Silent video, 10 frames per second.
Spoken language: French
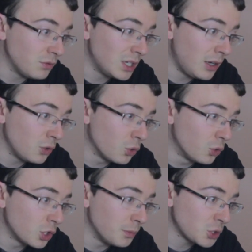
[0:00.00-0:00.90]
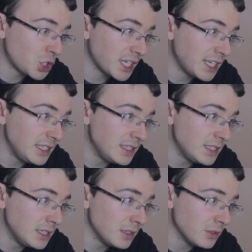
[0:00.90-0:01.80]
Voilà en gros comment j'ai
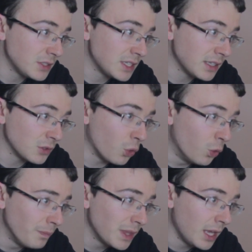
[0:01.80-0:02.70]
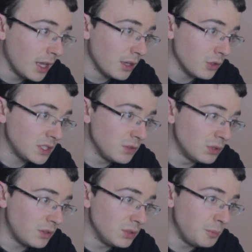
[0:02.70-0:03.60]
réalisé euh, cette intro. Euh, si
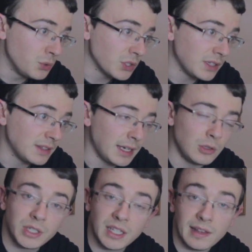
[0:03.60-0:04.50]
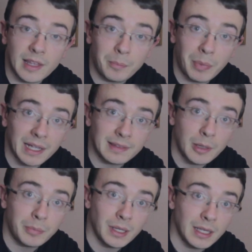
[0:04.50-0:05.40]
vous la voulez plus en détail, le guide étape par
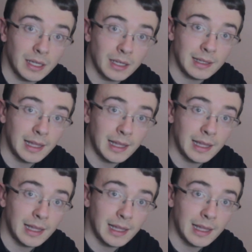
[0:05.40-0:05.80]
étape est